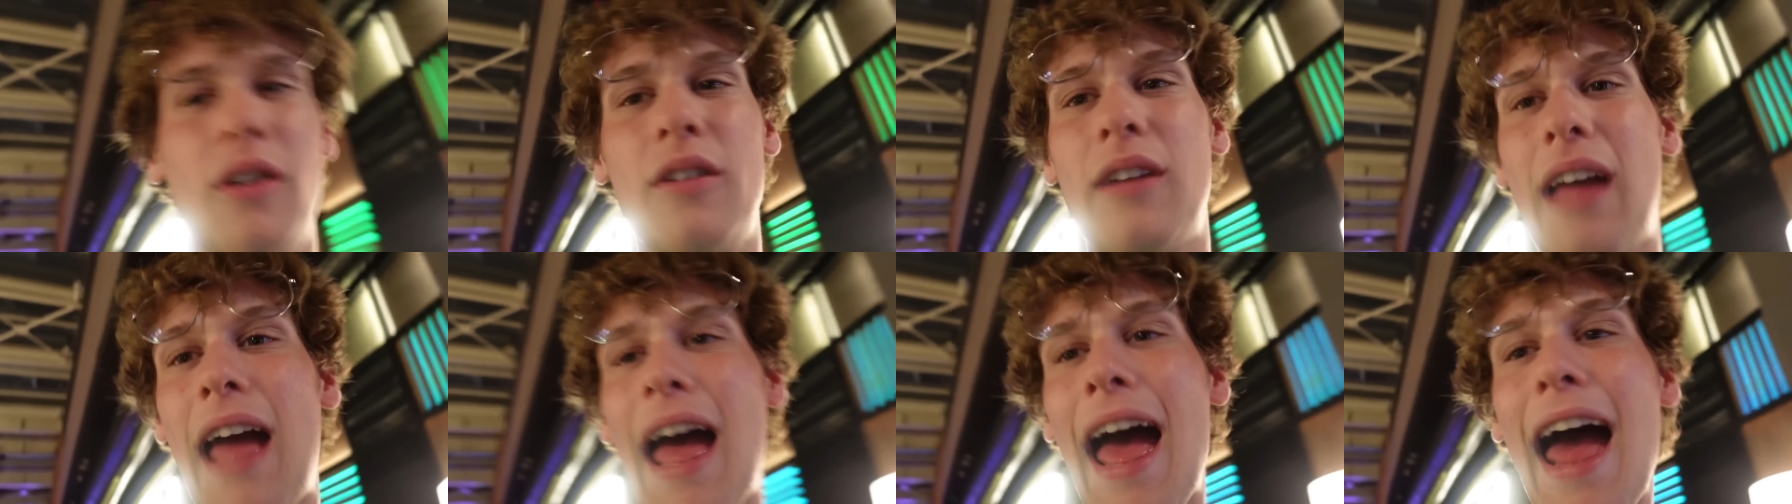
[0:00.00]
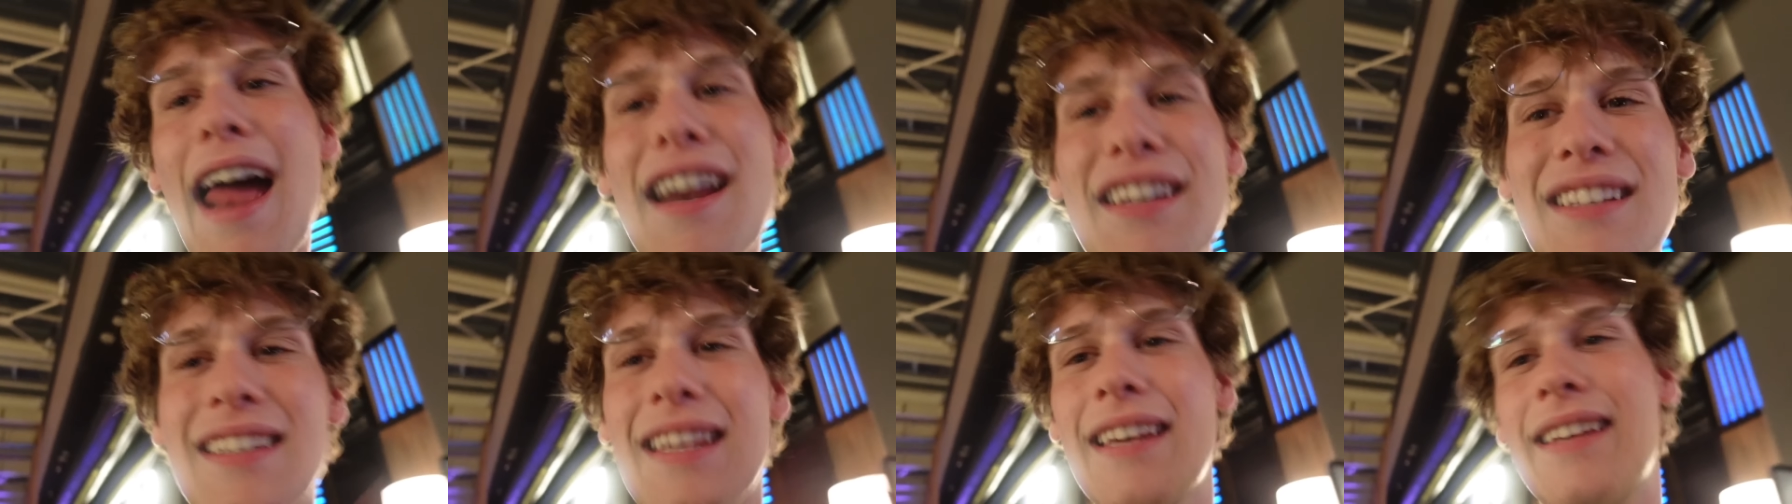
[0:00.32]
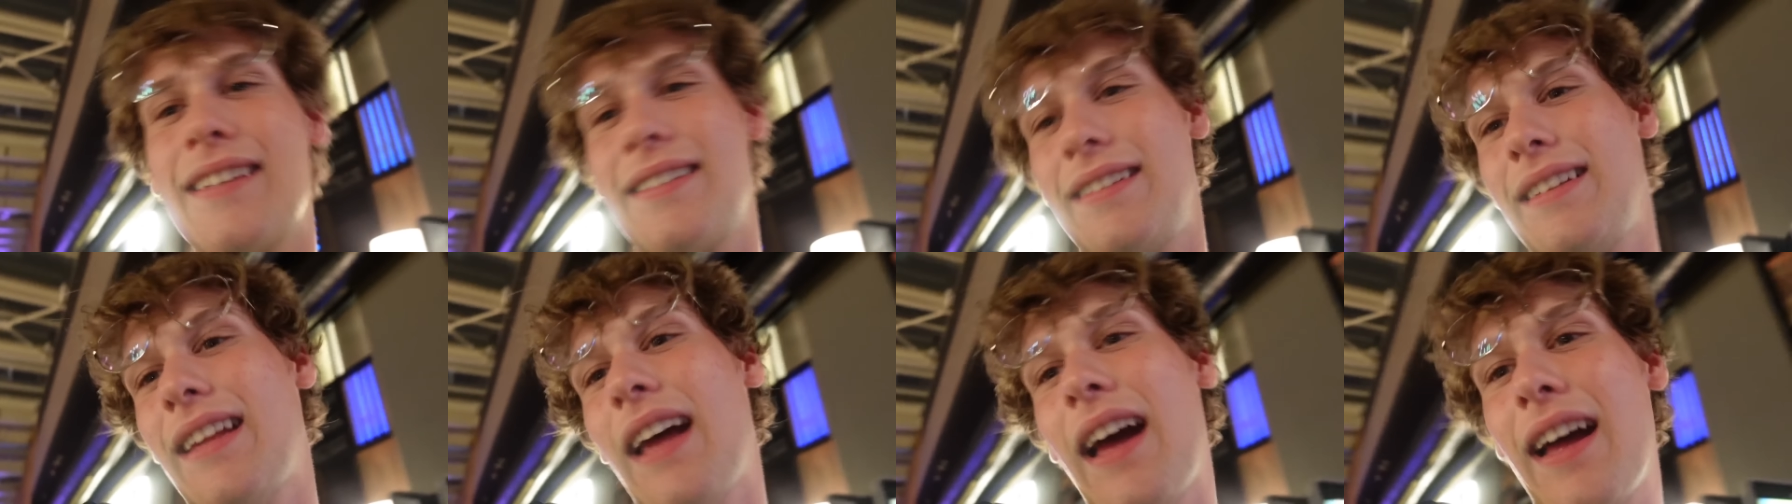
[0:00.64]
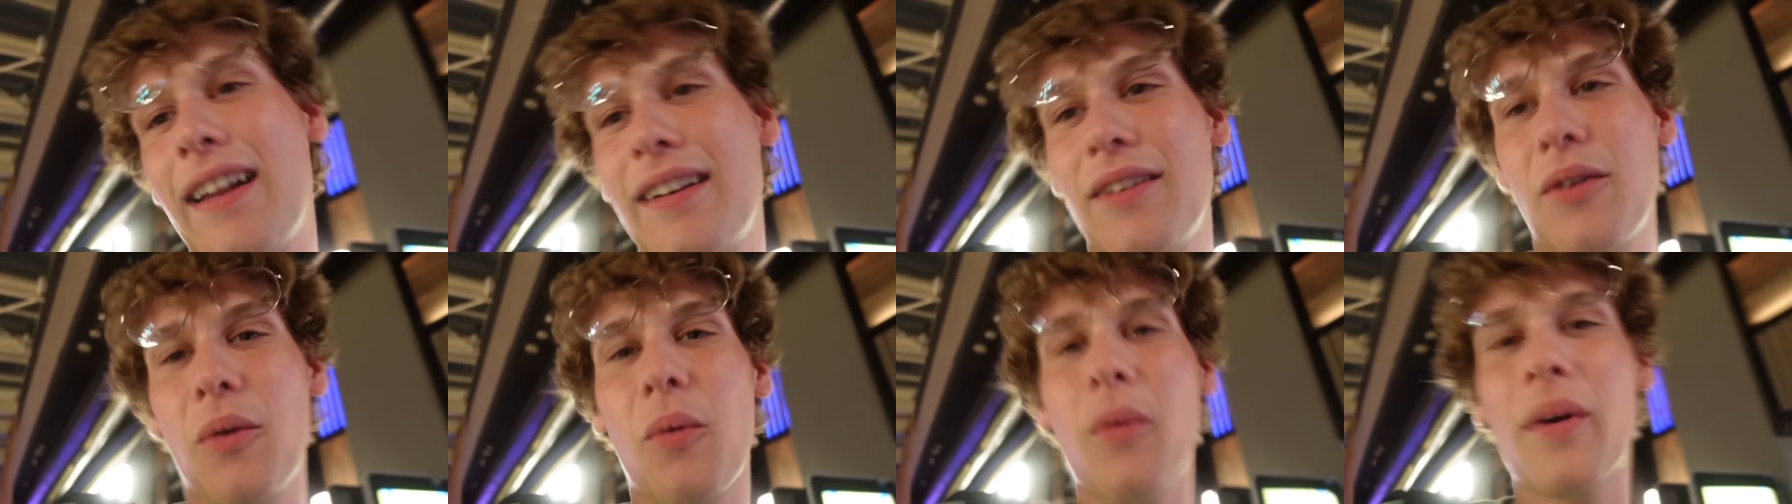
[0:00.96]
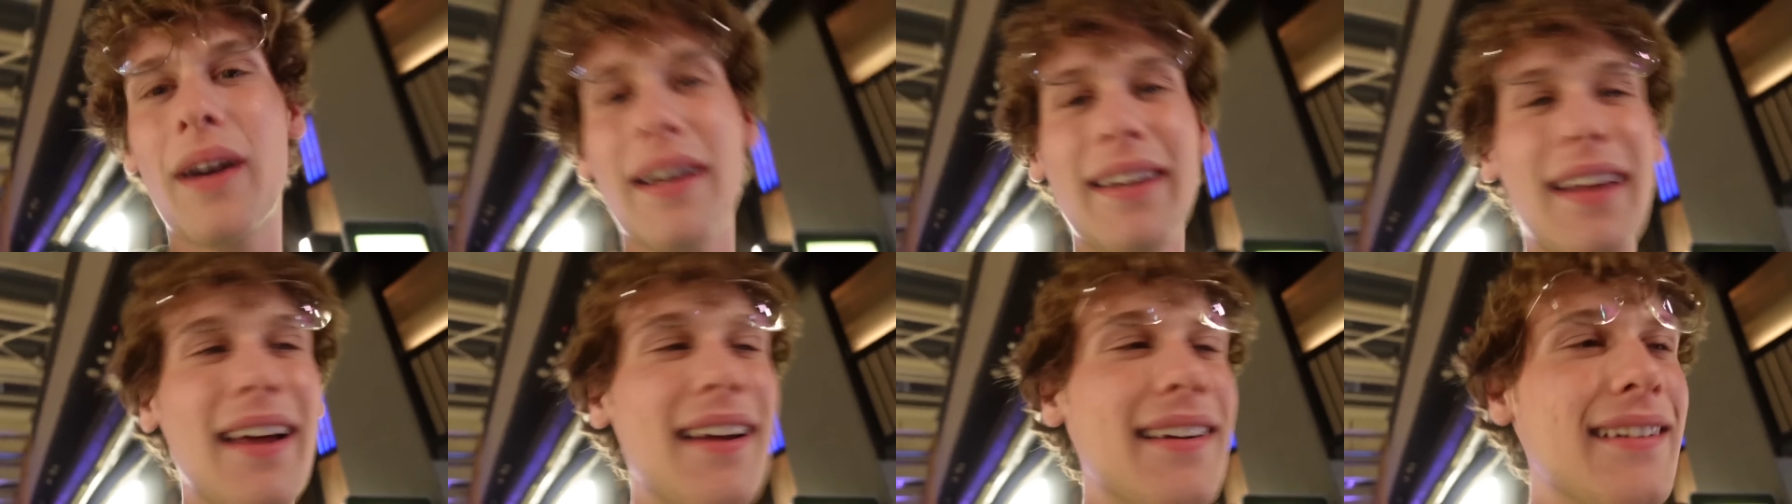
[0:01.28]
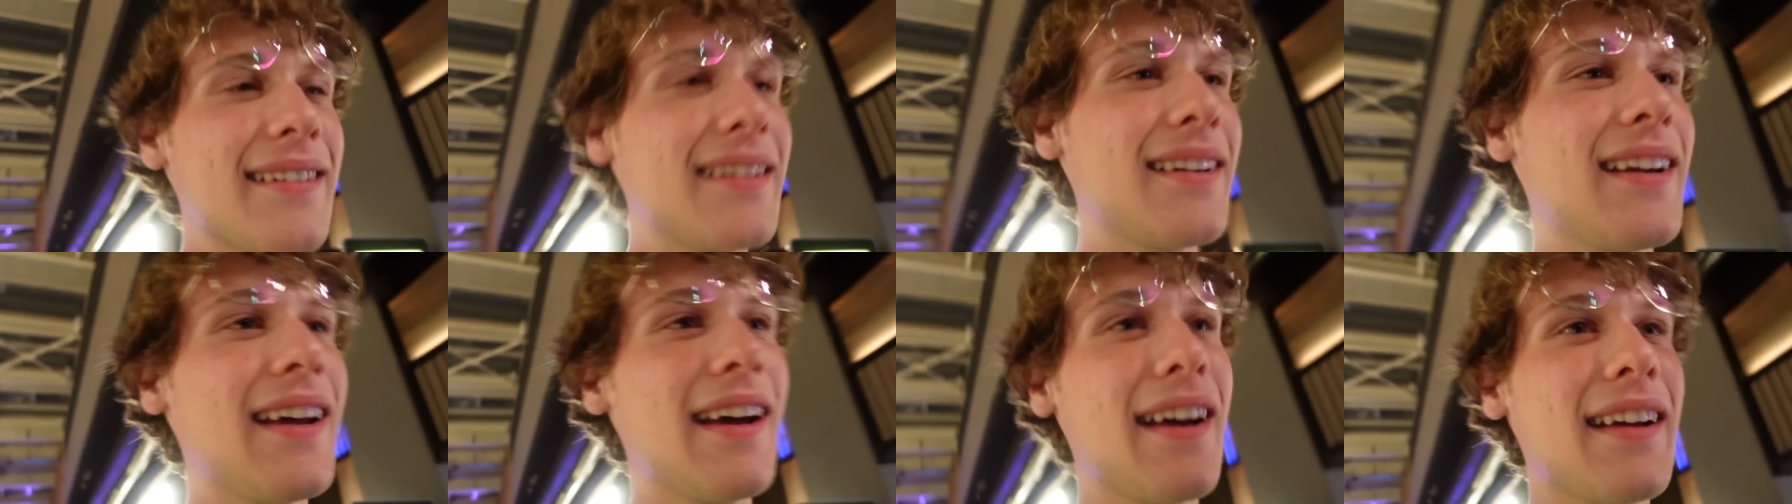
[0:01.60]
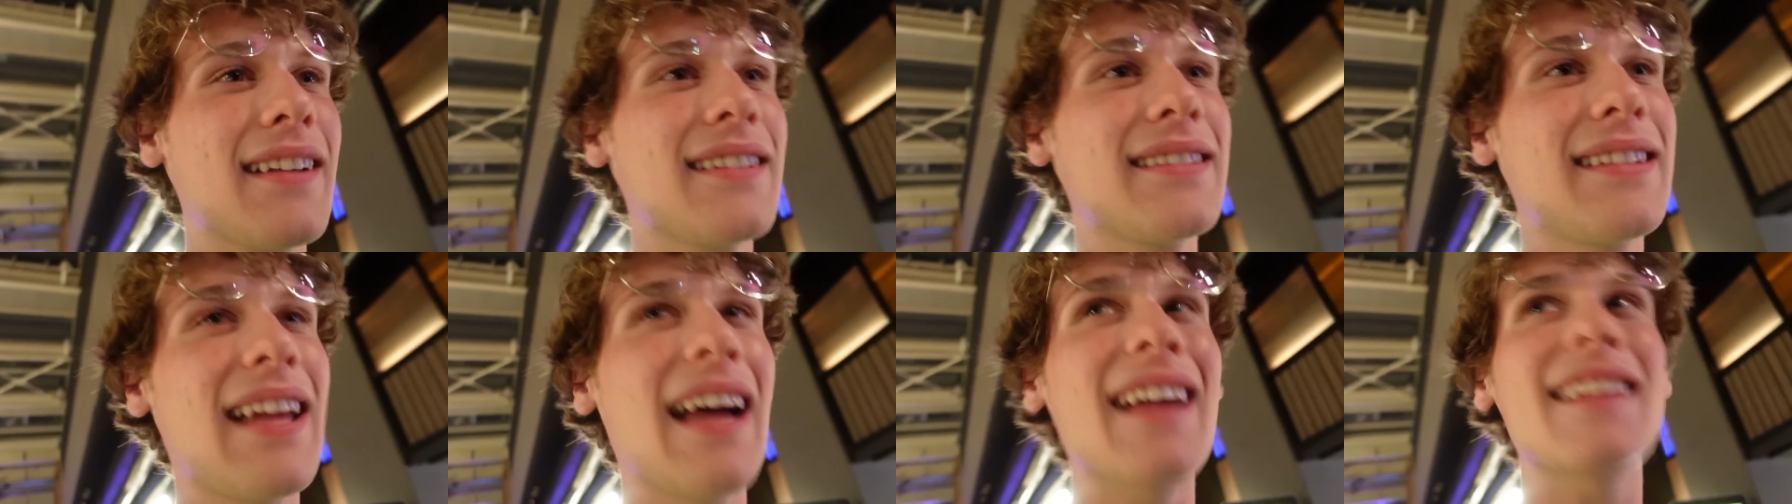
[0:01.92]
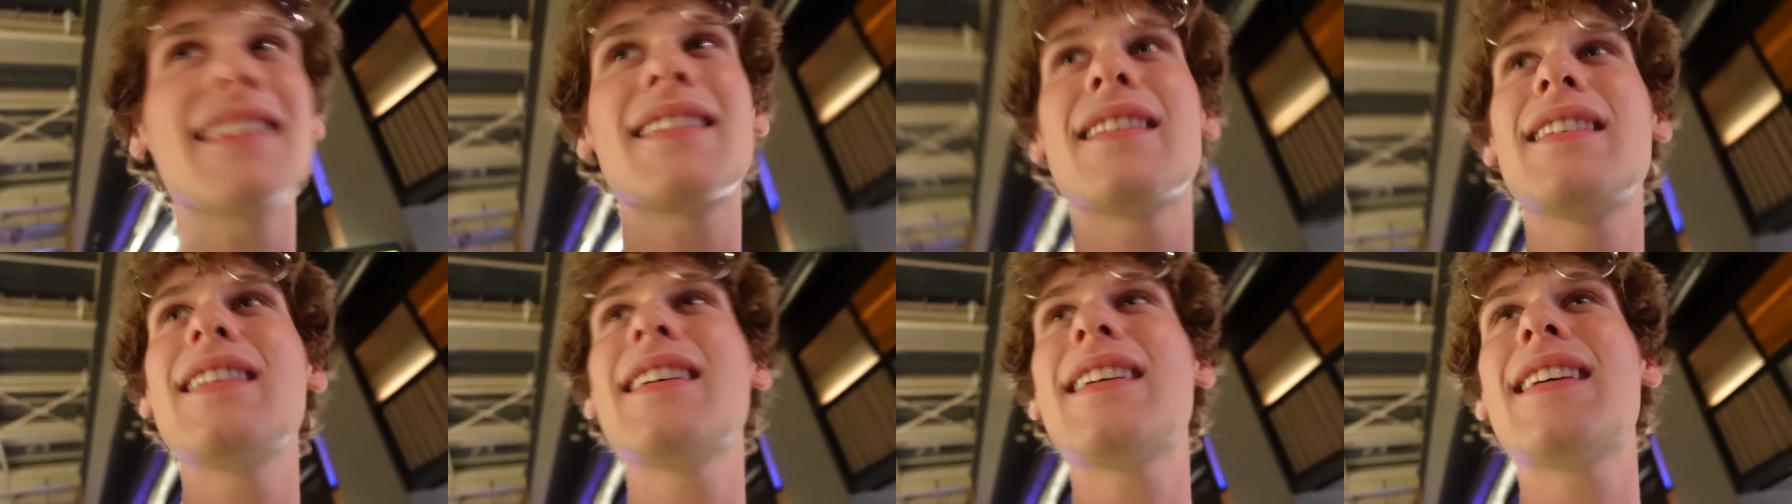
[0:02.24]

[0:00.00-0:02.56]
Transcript: herkes yani o kadar tatlı